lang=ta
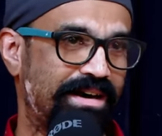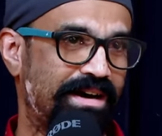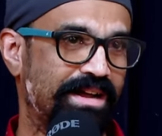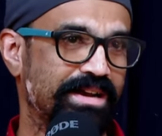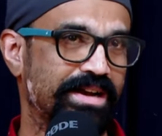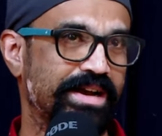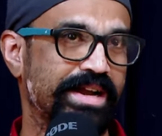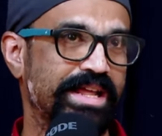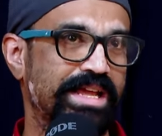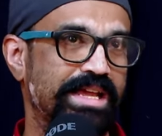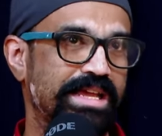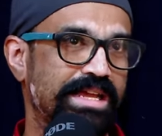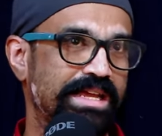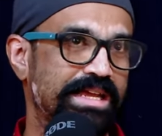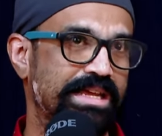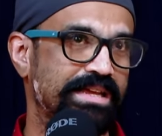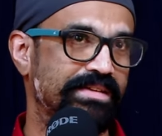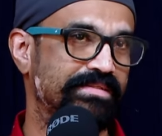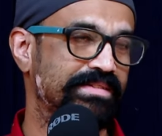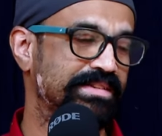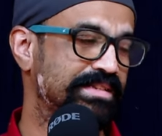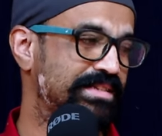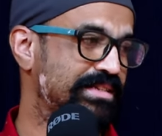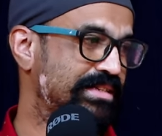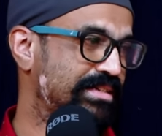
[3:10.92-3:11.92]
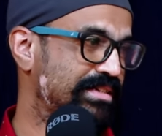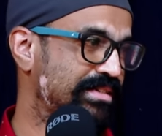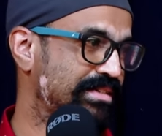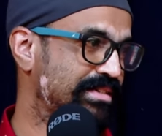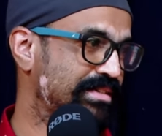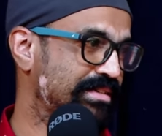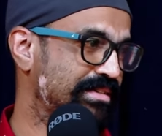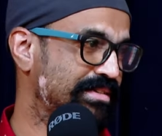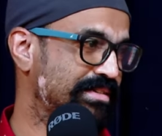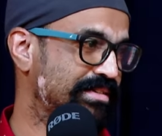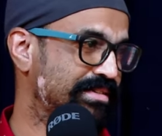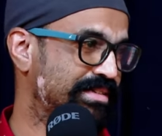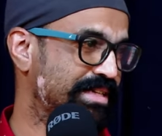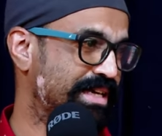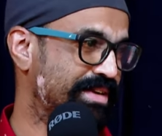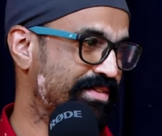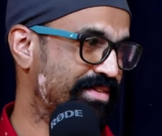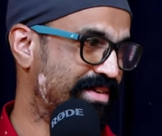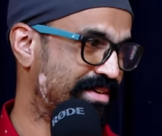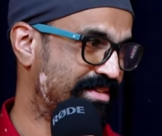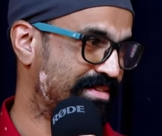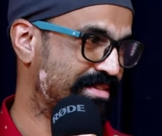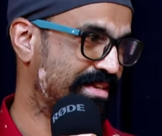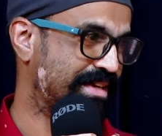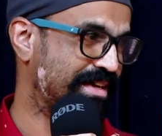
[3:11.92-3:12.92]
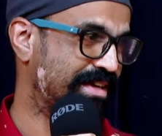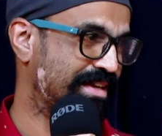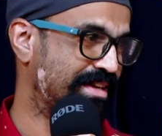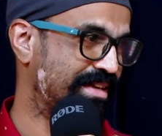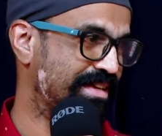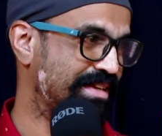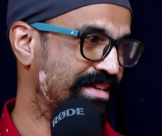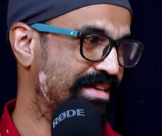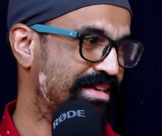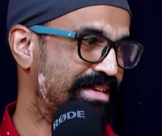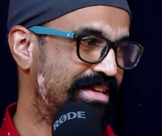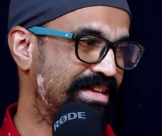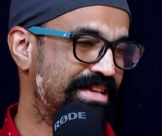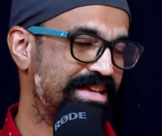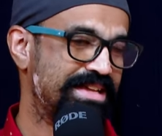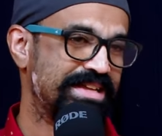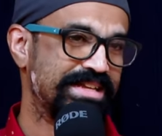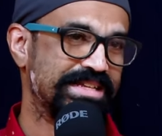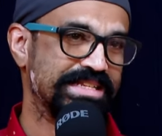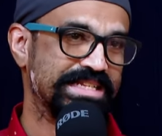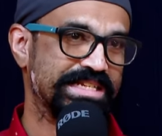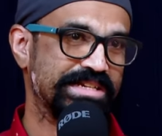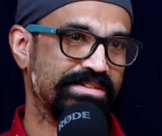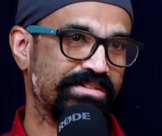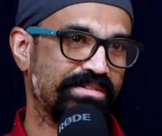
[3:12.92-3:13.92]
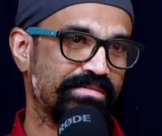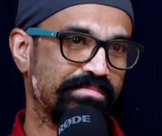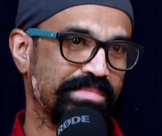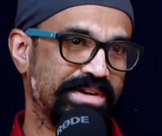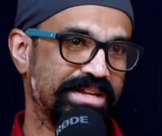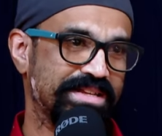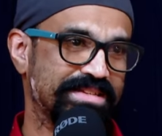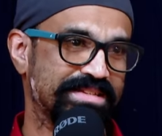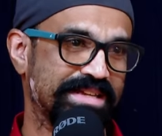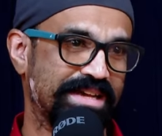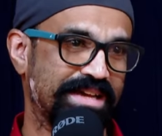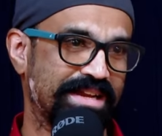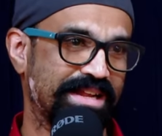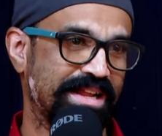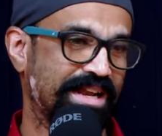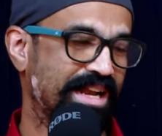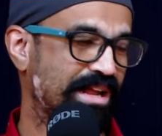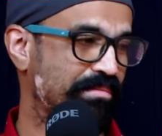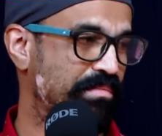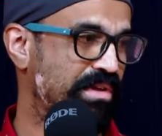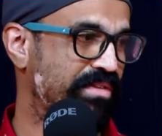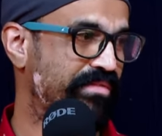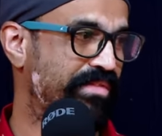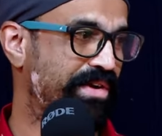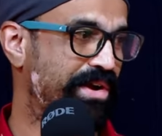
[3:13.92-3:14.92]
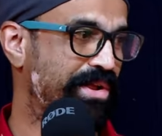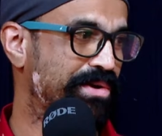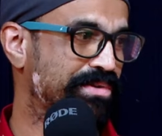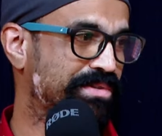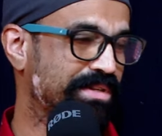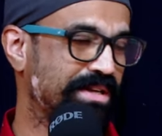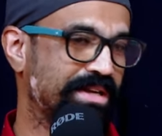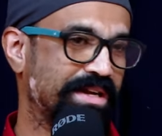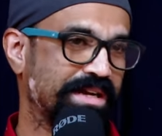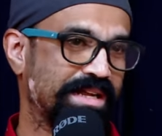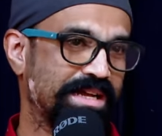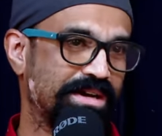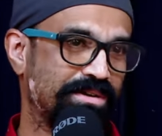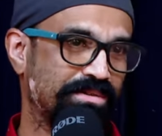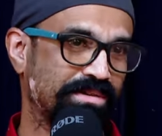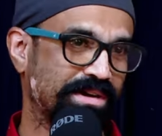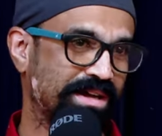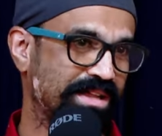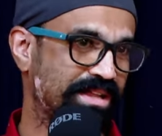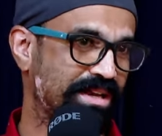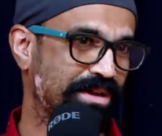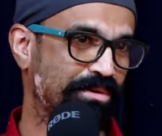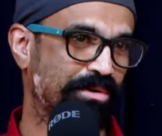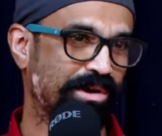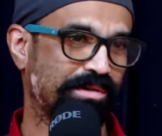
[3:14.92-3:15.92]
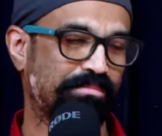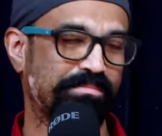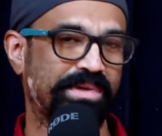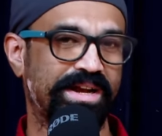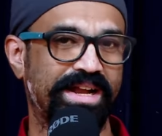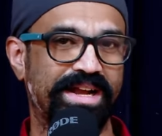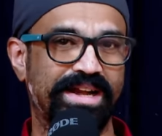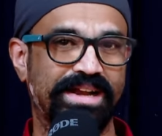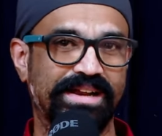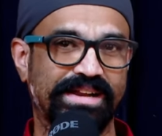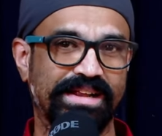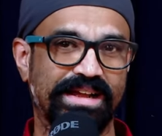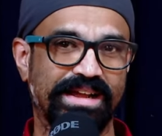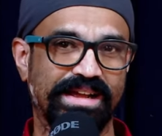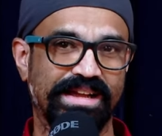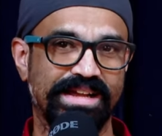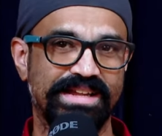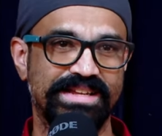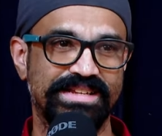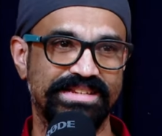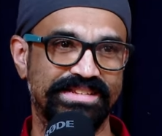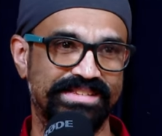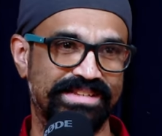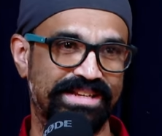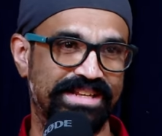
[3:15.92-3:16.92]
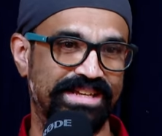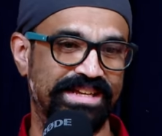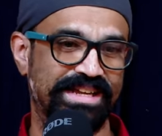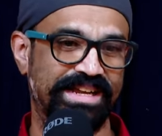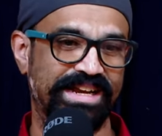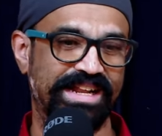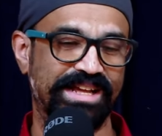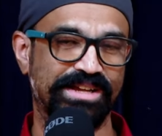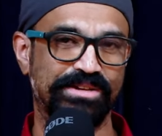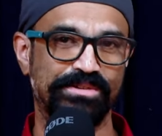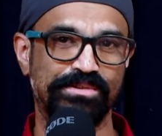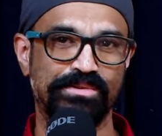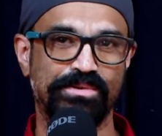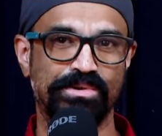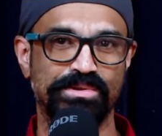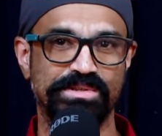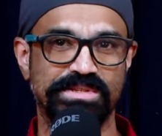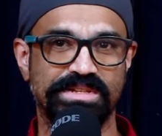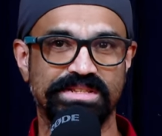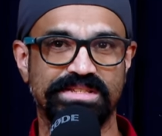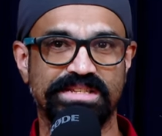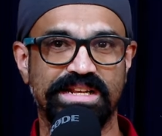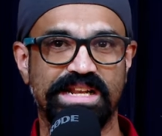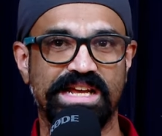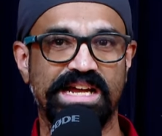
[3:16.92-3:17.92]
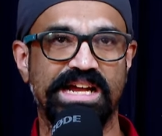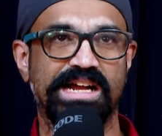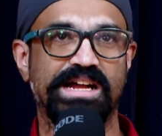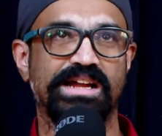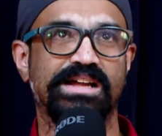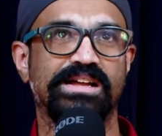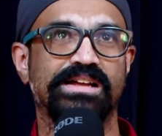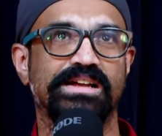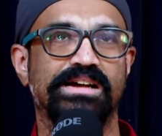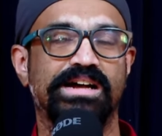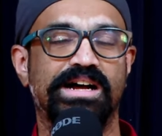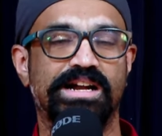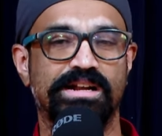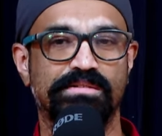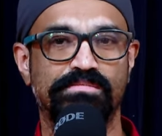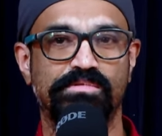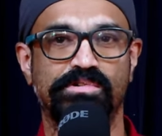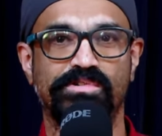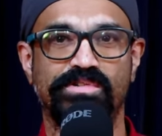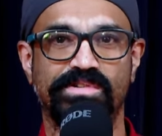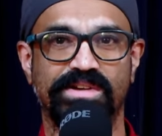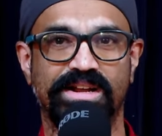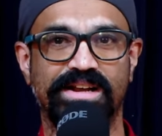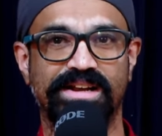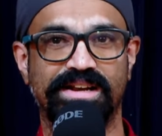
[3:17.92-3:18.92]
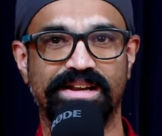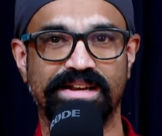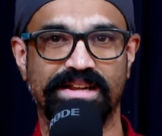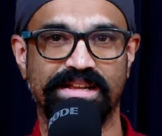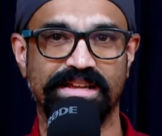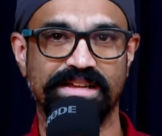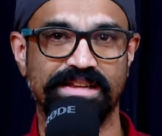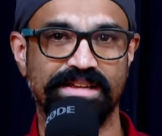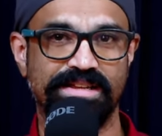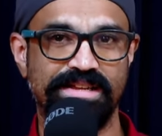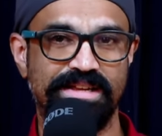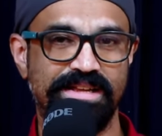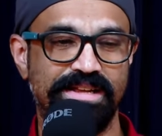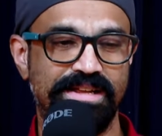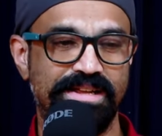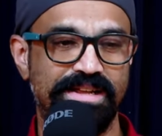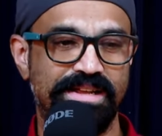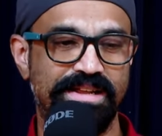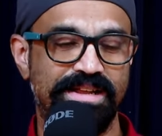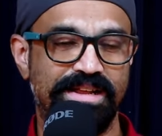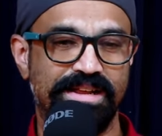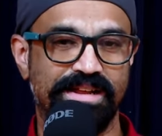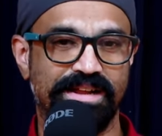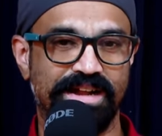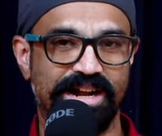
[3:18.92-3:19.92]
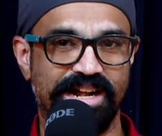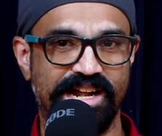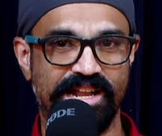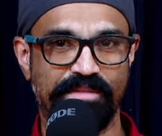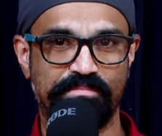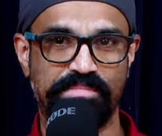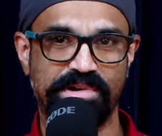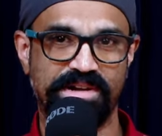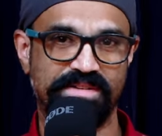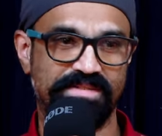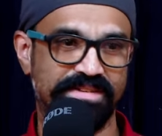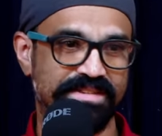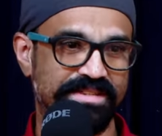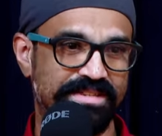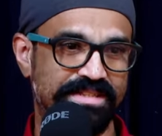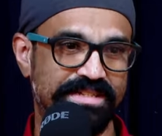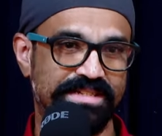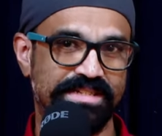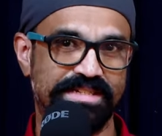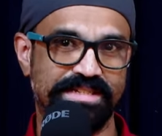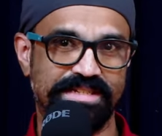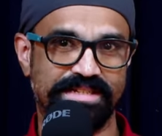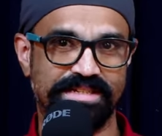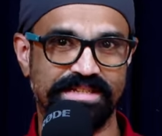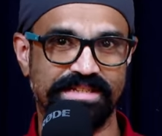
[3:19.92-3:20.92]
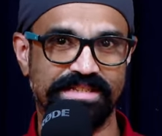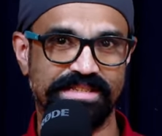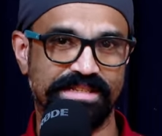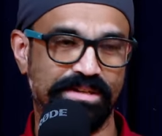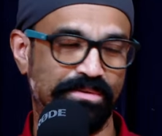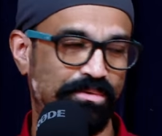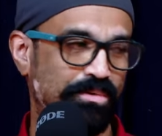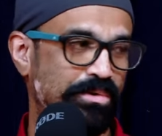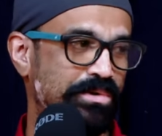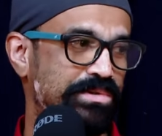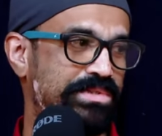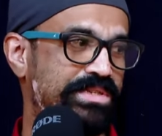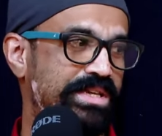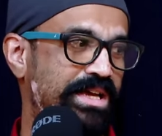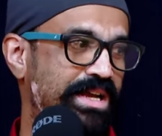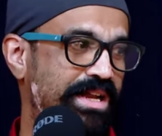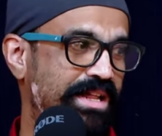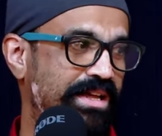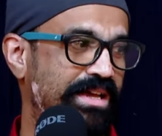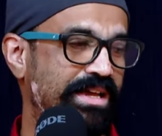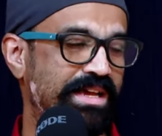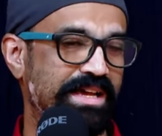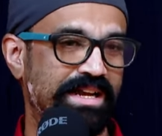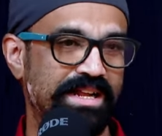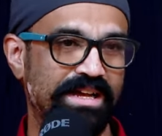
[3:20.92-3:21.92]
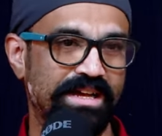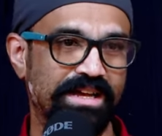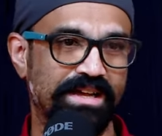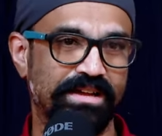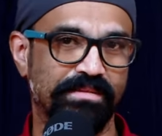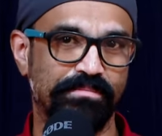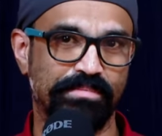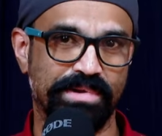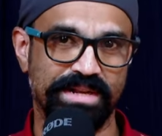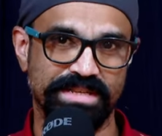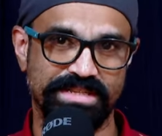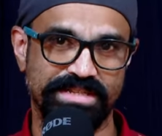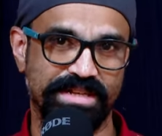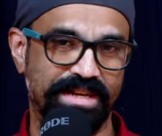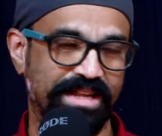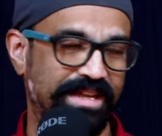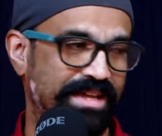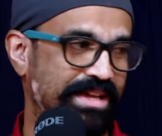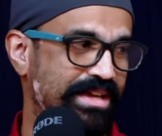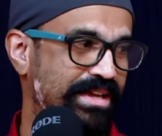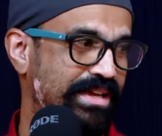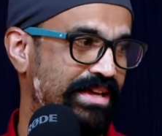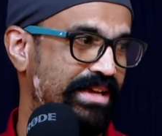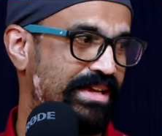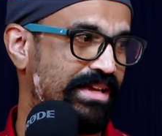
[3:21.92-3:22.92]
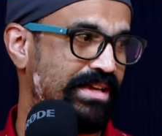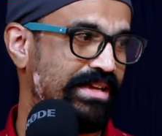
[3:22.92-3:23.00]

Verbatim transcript: ஆல்ரெடி வந்து சரவணன் சார் ஜீவாமணி சார் எல்லாமே வீடியோஸில் இருக்குது அவங்க அதில் ஒர்க் பண்ணிகிட்ருக்காங்க இதில் எனக்கும் கொஞ்சம் சில அனுபவங்கள் இருக்குது கண்டிப்பாக வந்து இந்த ஓசிடிங்கிற பிரச்சனைக்கு